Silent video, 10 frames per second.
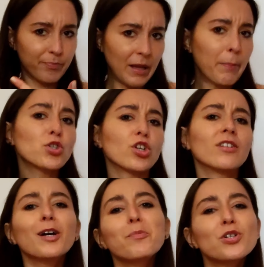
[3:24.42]
Na
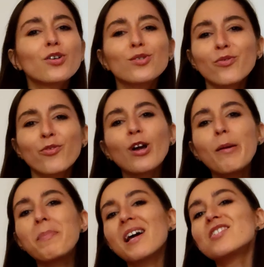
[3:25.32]
początek
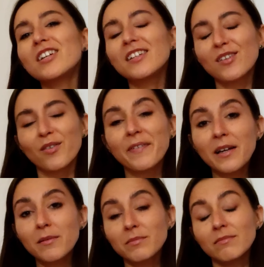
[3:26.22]
przygotowuję plansze
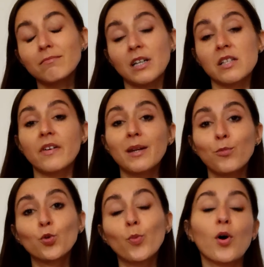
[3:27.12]
idowe tak zwane
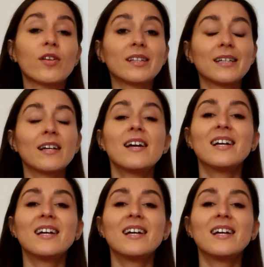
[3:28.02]
moodboardy,